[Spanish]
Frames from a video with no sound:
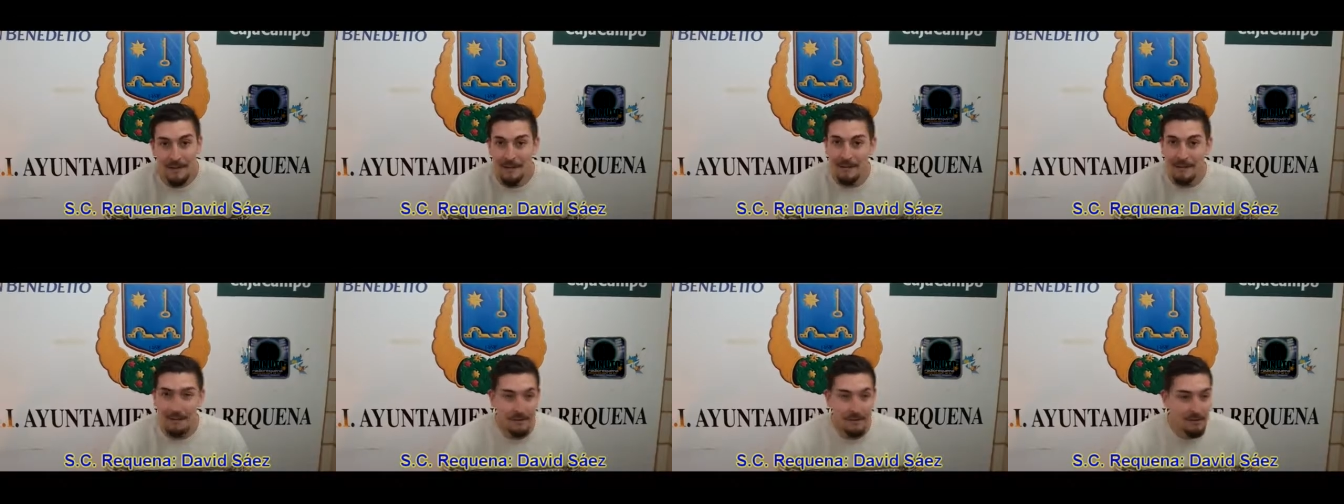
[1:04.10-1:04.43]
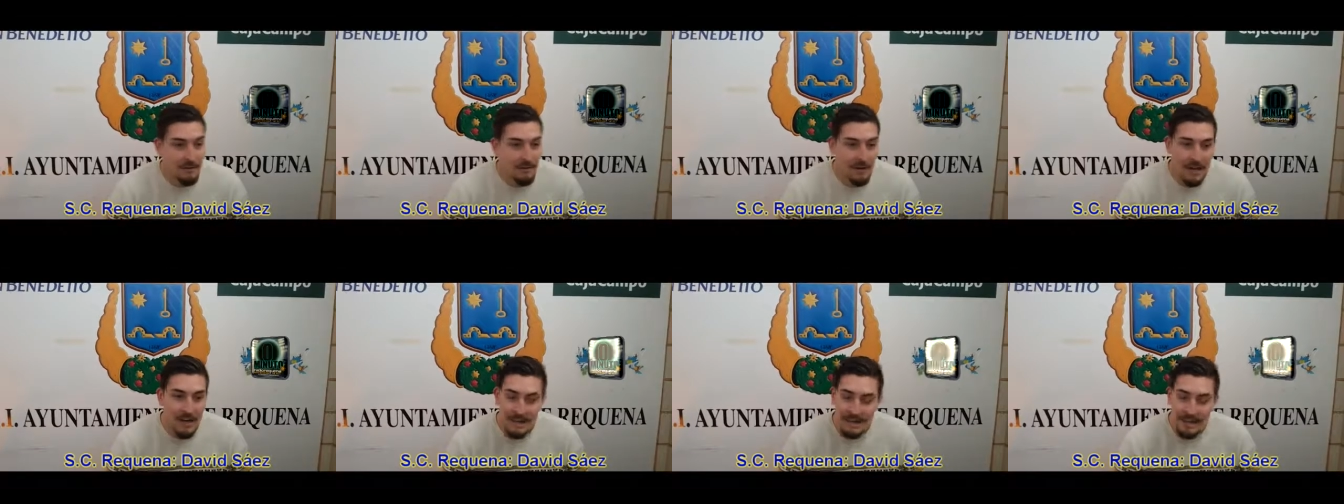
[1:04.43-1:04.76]
balón,
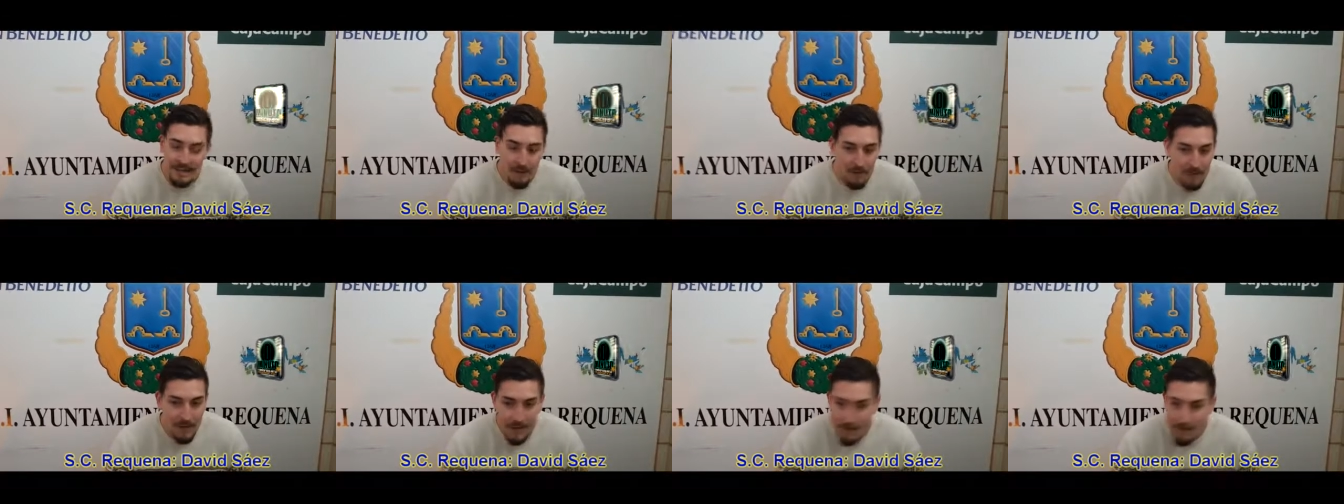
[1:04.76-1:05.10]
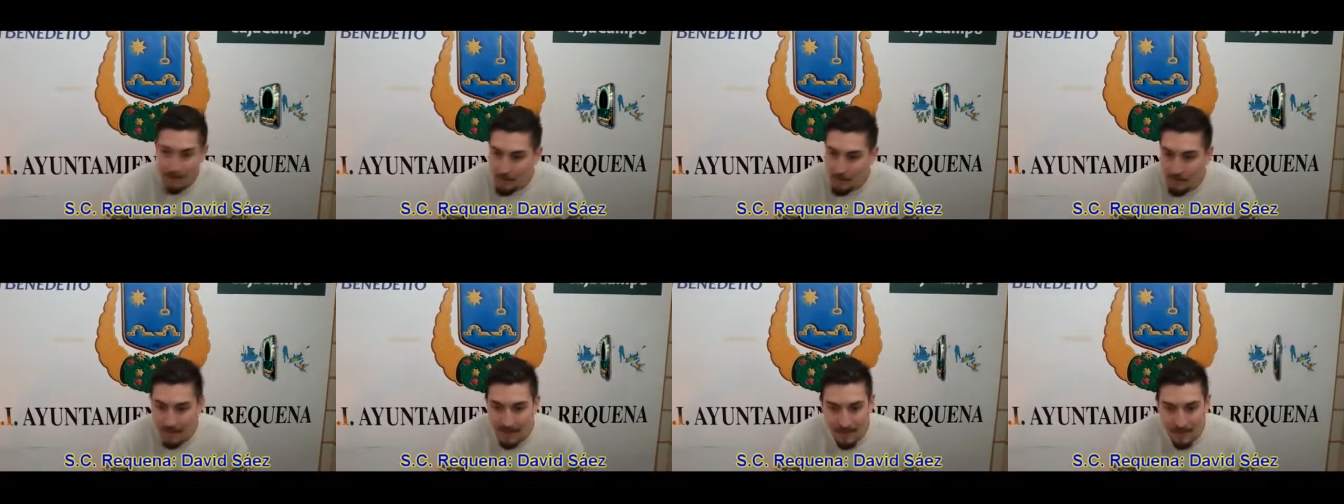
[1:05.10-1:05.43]
no hay ninguna
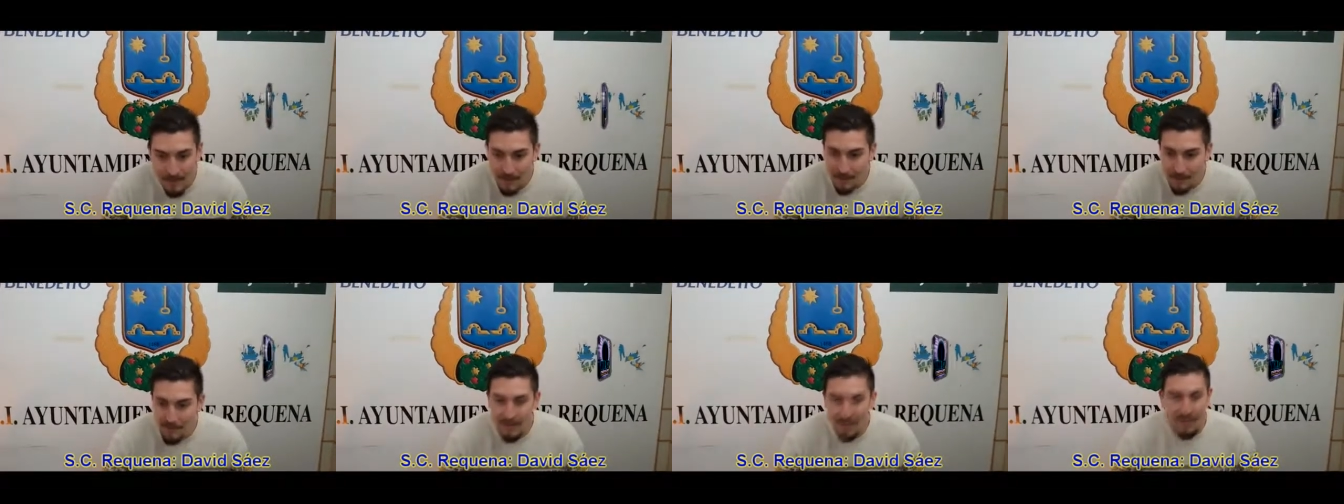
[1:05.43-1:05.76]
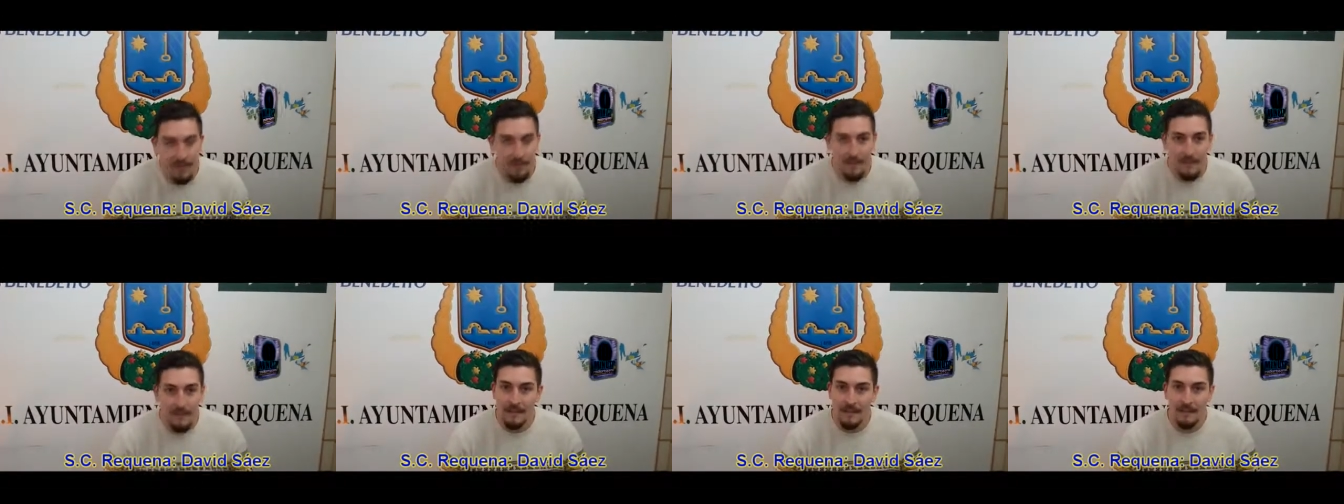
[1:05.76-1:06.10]
excusa. Ha sido
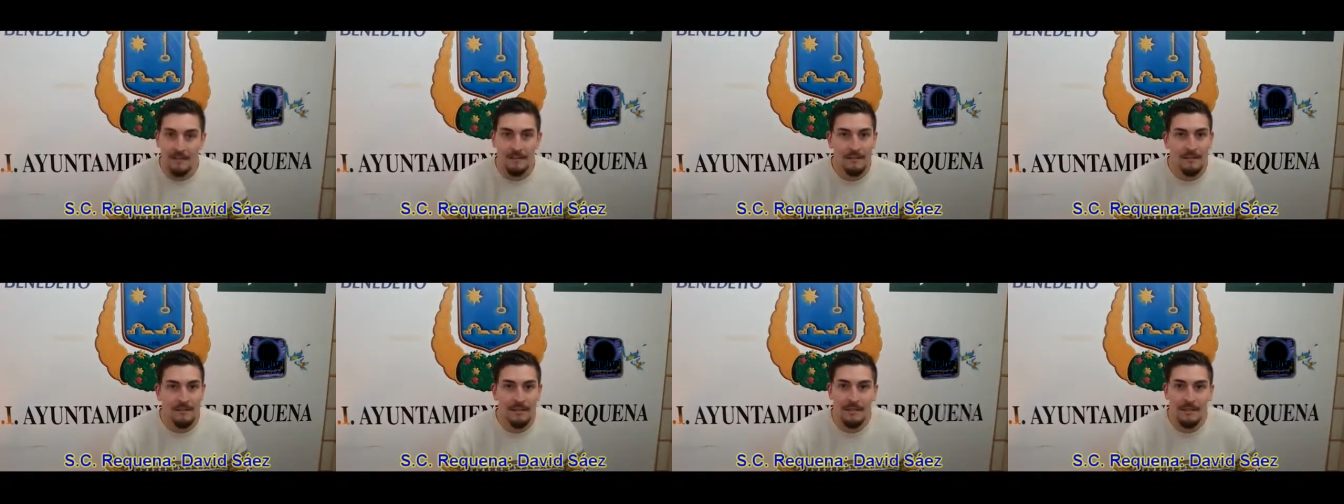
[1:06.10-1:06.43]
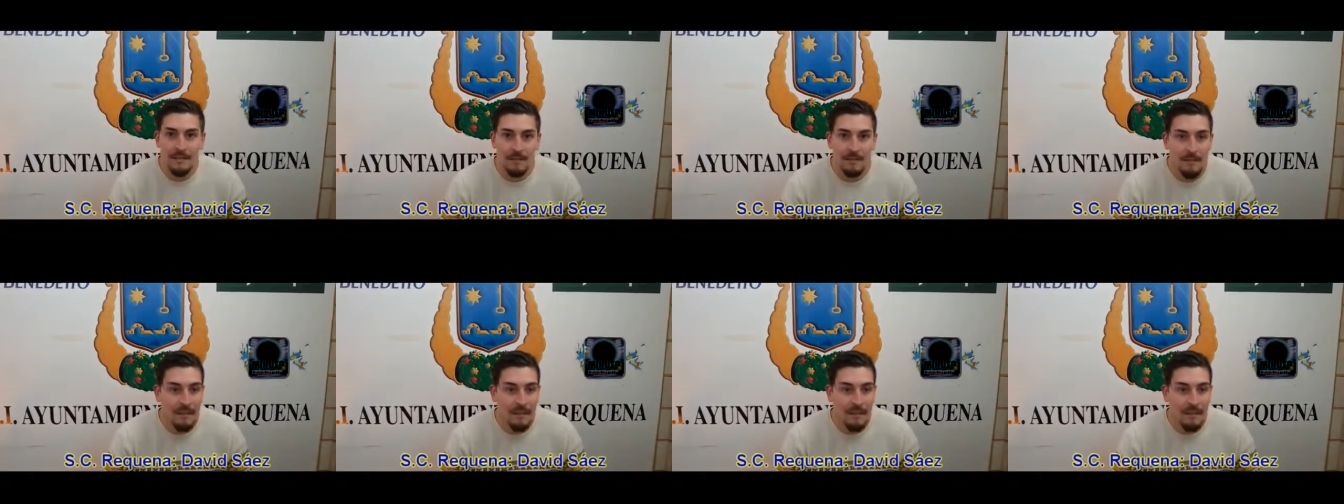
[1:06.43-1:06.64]
fallo mío, eh,